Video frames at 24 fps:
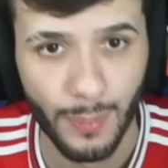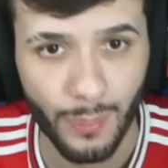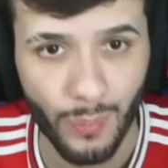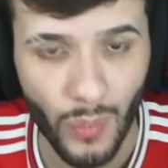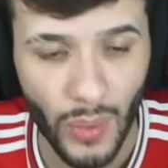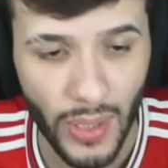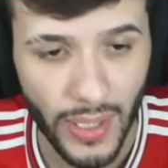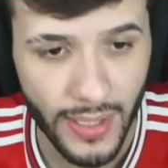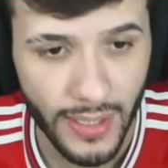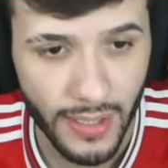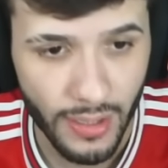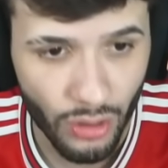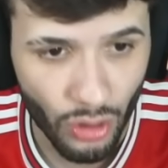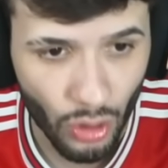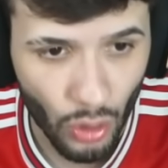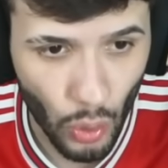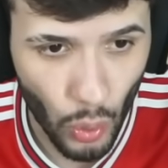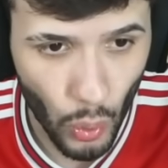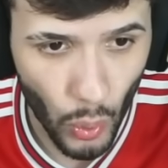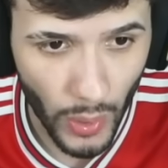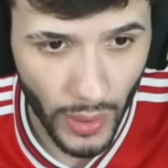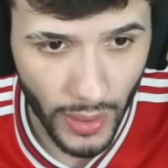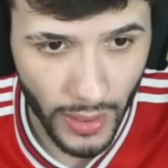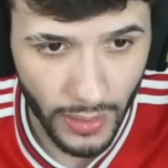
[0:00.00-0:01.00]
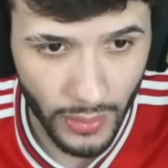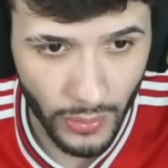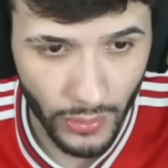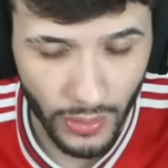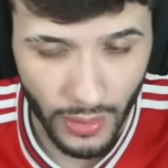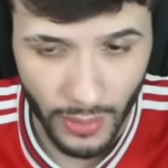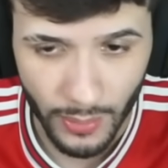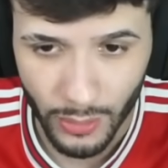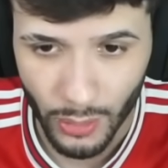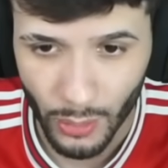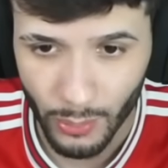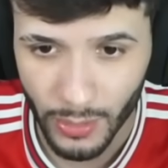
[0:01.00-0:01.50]
Moleque, que surra que nós
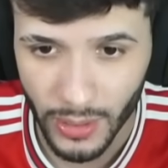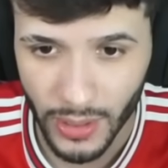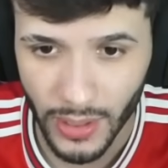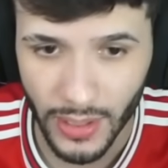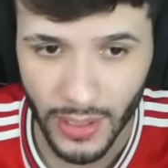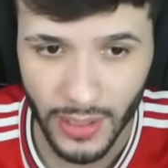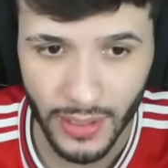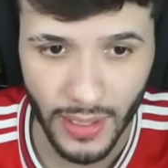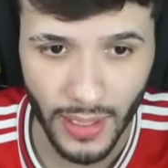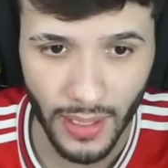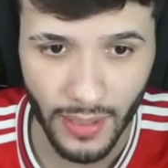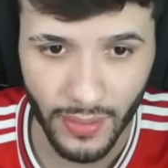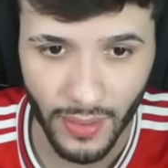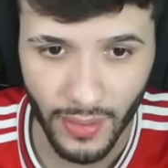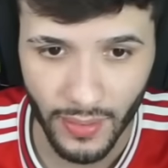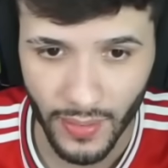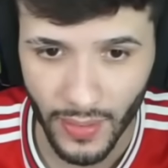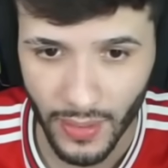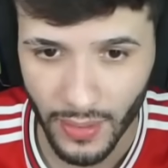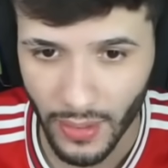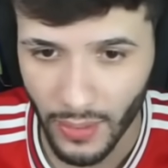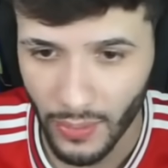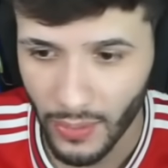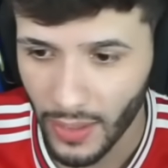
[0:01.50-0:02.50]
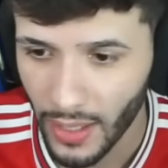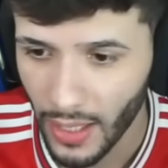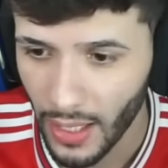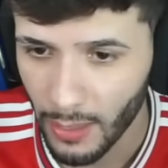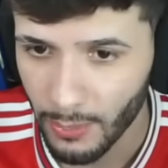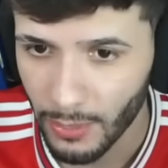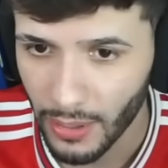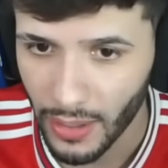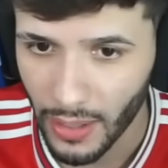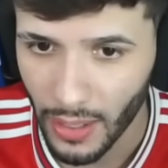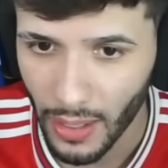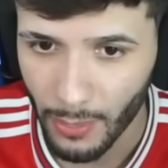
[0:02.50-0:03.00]
estamos tá tomando aqui. 3x0. Não,
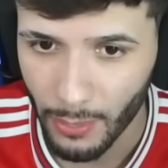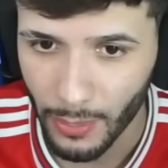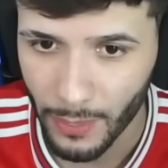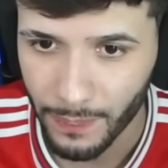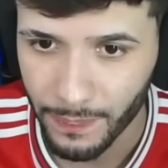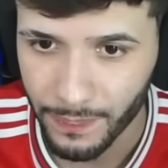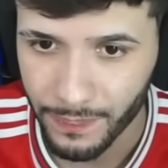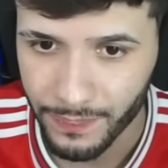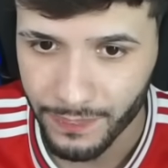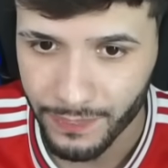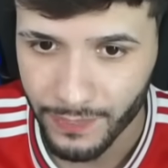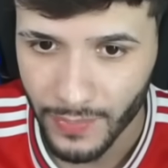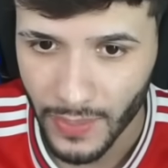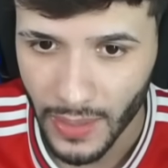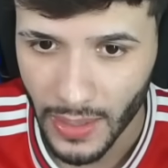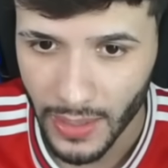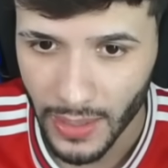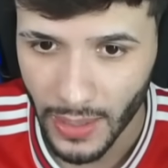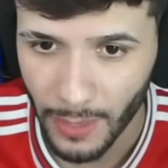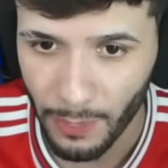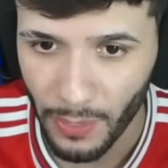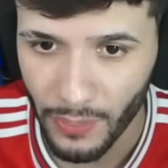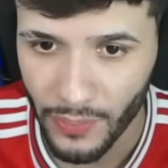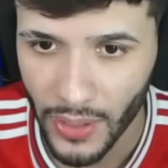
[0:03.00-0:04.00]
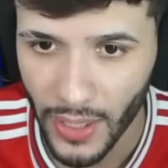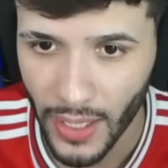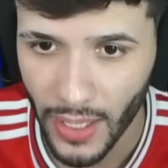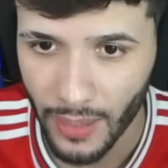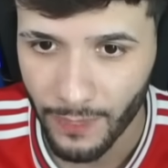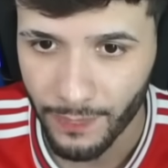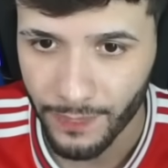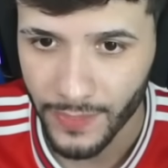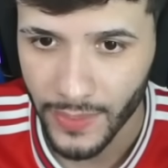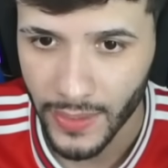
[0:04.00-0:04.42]
calma, calma. Dá pra virar.